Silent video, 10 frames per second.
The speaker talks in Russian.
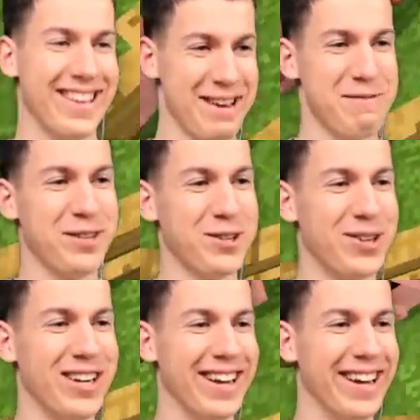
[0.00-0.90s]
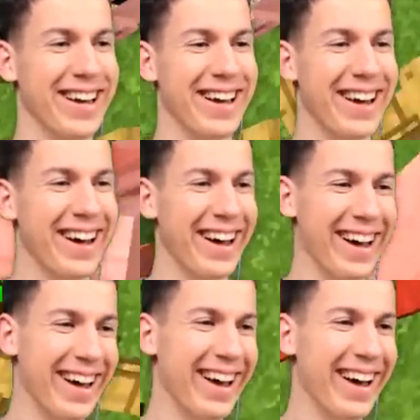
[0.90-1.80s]
Я вижу.
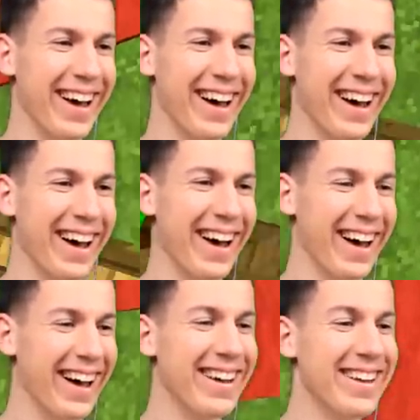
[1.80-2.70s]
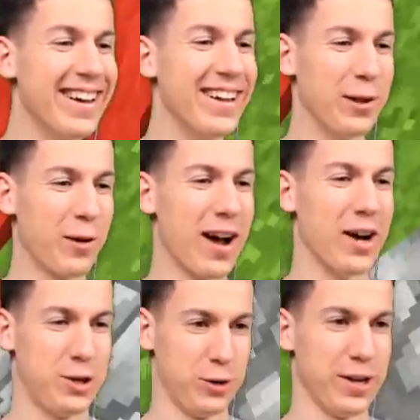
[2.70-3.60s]
Как мне вылезти сейчас? Ну-ка,
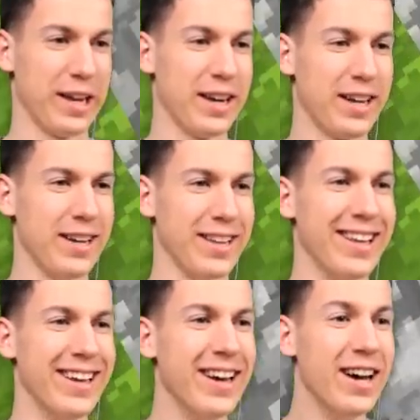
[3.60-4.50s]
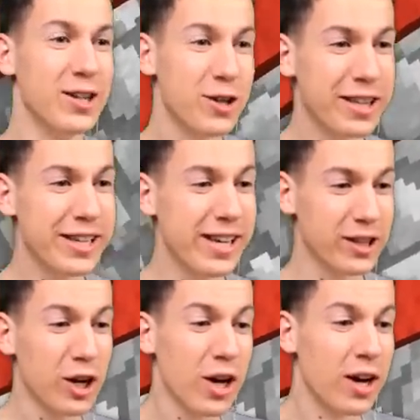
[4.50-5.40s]
а что, у тебя кирки нет? Что ты
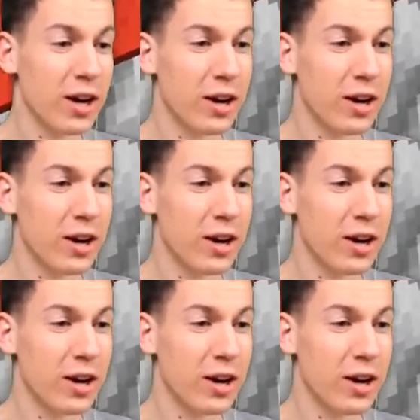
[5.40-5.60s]
делал? Ты,